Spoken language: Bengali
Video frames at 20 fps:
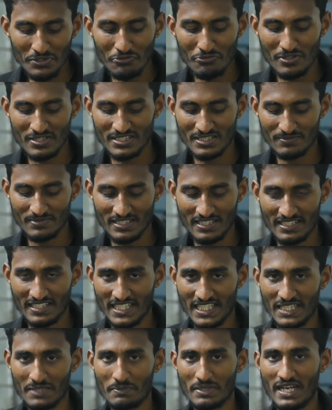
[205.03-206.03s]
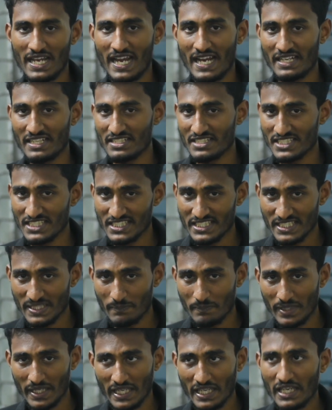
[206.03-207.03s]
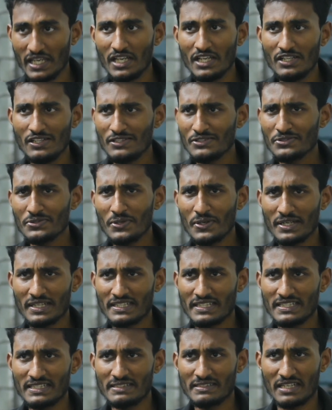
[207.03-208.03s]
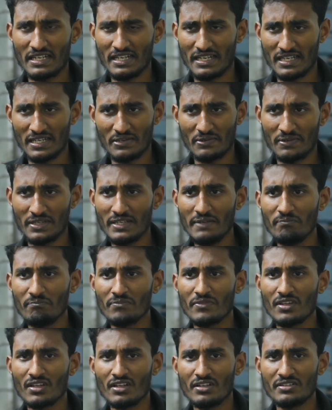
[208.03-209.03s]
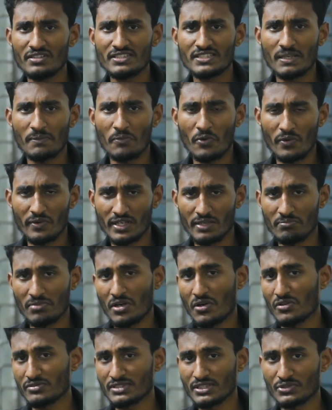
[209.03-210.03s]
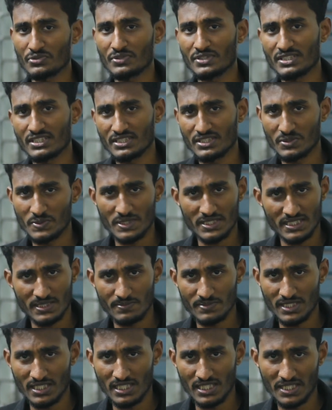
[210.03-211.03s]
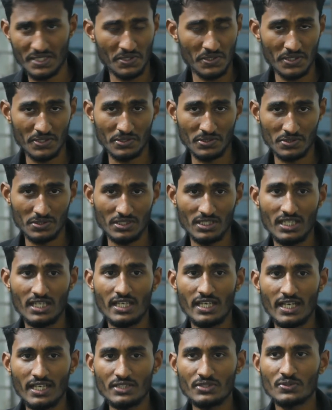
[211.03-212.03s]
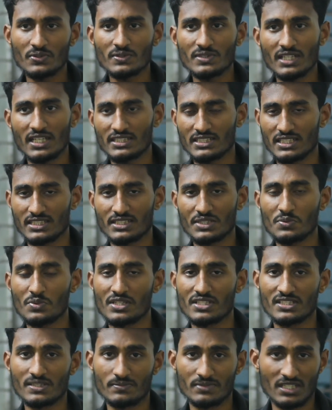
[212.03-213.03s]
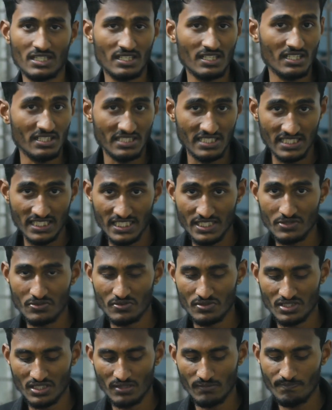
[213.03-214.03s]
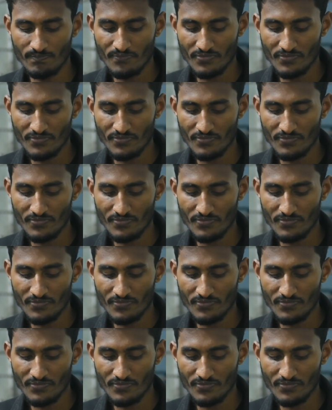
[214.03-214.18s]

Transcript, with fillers: হোয়াটসঅ্যাপ চ্যানেল থেকে বা অ্যাড্রেস সিস্টেম নেই সো অনেকেই নানা কারণে ডিসঅ্যাপয়েন্টেড বা হতাশ হয়ে যাচ্ছে হোয়াটসঅ্যাপ চ্যানেলে হয়তো এই জন্য তারা চাচ্ছে হোয়াটসঅ্যাপ চ্যানেলটা ডিলিট করতে